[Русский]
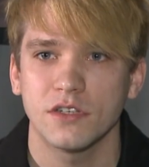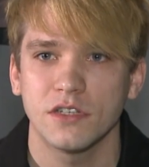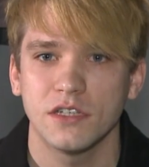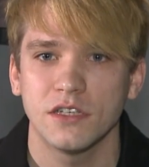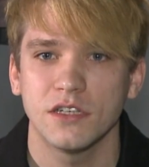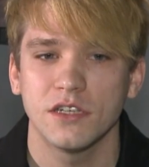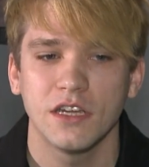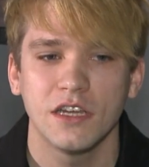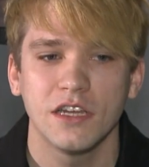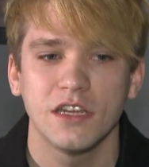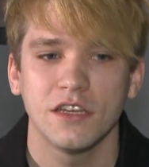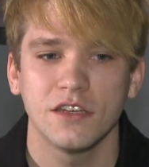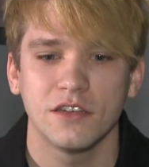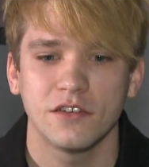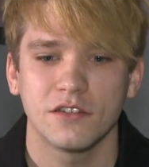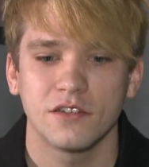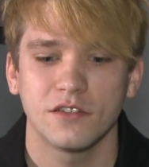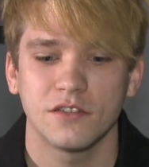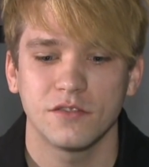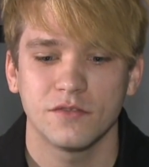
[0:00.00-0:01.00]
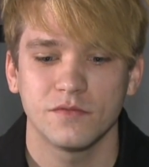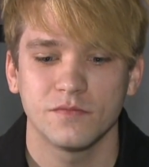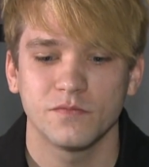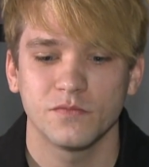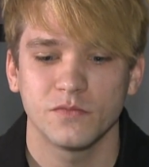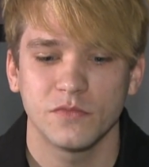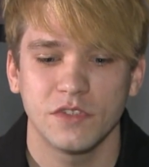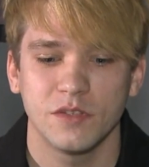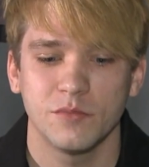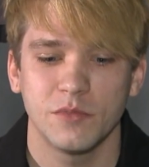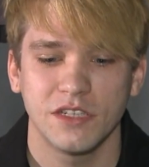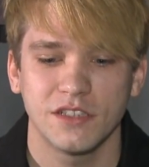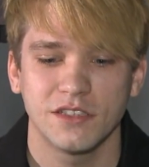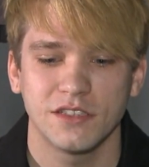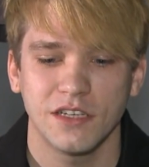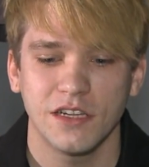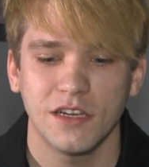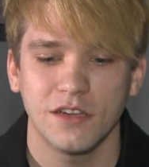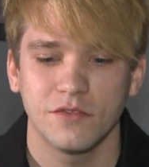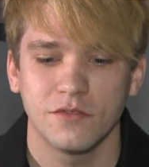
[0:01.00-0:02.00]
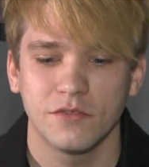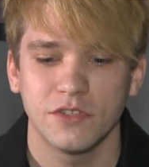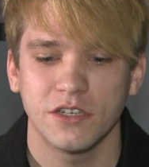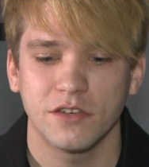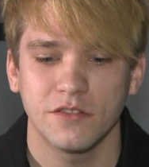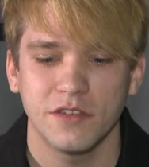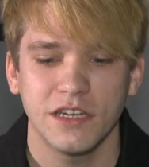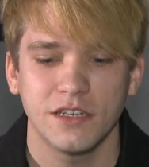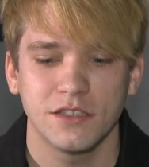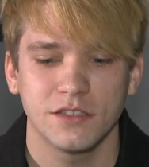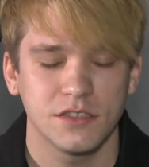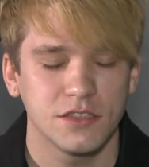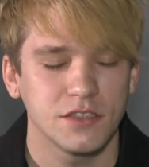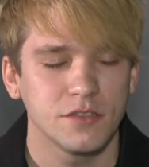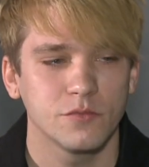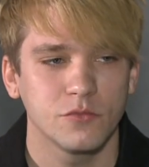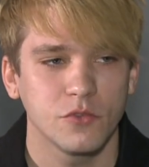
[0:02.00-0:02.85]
и э, иметь цели, в них верить и